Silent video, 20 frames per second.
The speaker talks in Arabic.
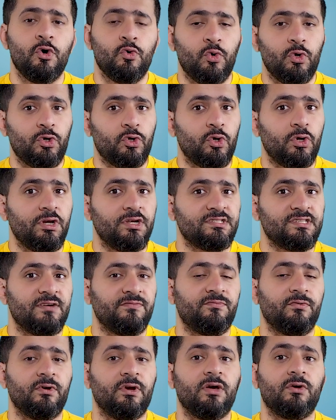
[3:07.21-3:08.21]
والكل
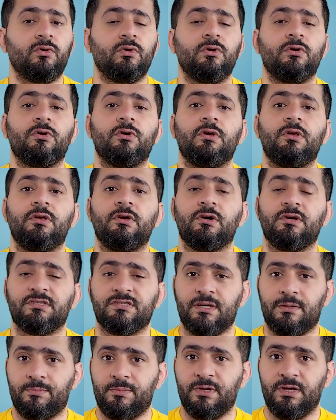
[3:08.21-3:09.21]
يصفق لك والكل
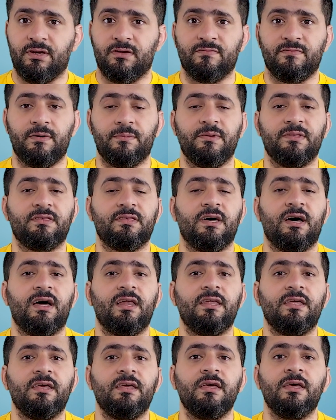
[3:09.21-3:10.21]
يعجب بيك
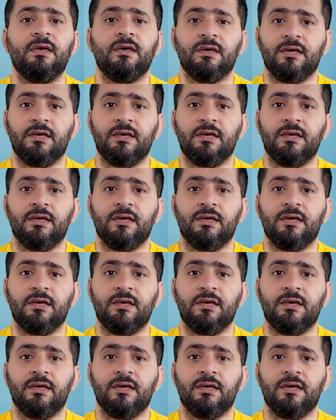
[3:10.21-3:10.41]
فبالتالي